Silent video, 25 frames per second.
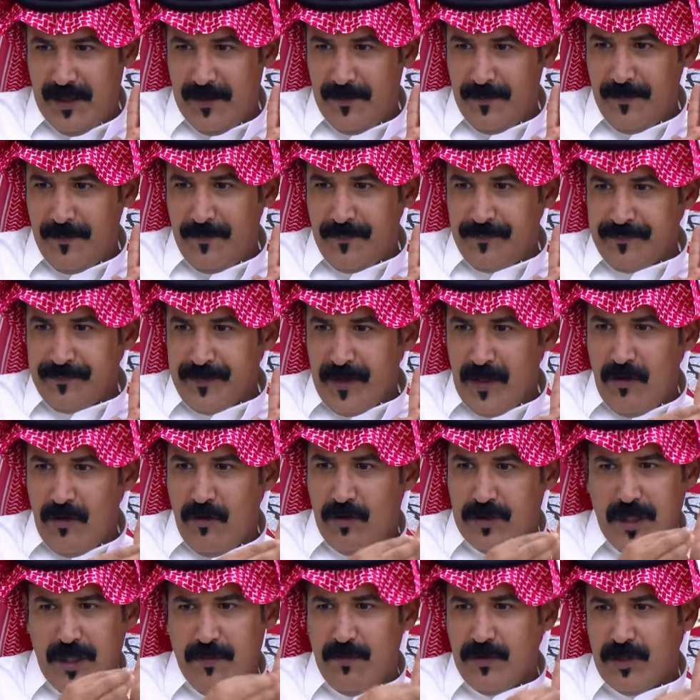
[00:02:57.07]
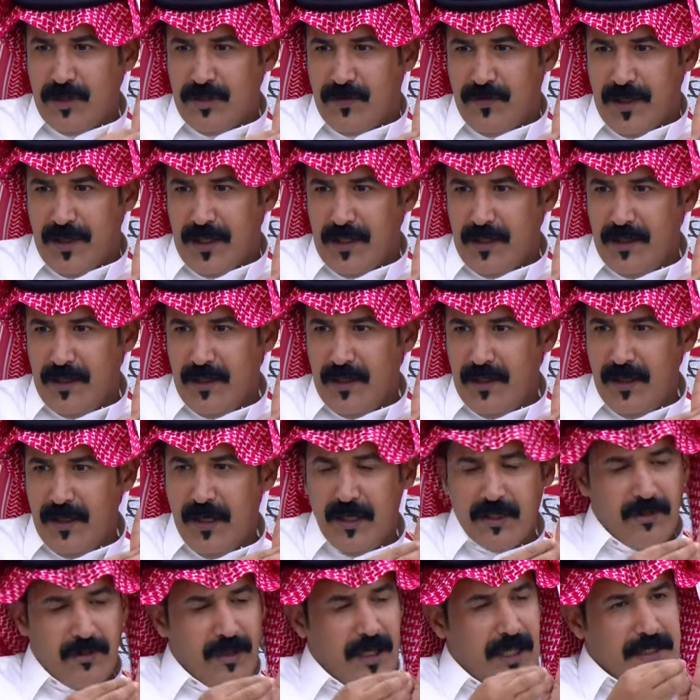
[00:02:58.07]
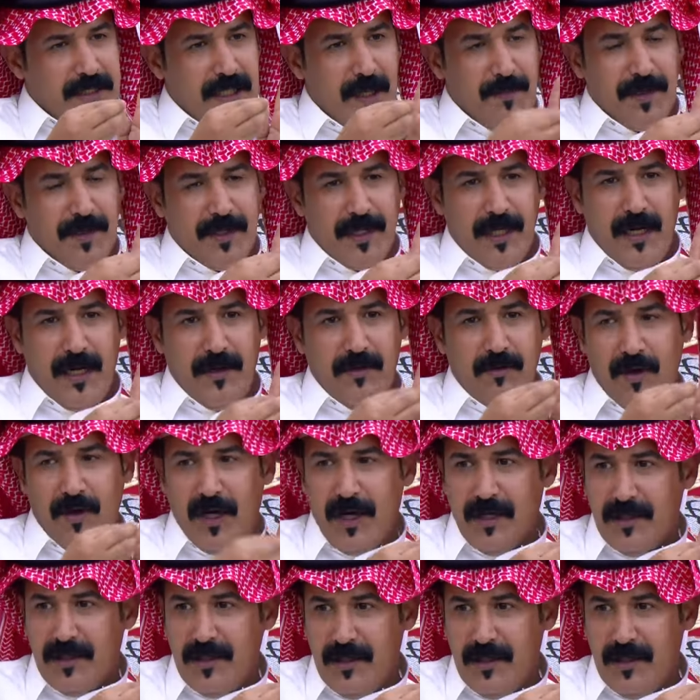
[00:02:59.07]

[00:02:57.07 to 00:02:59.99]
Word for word: نعم كل شيء موجود فيه، ادخل على حساب القناه الواقع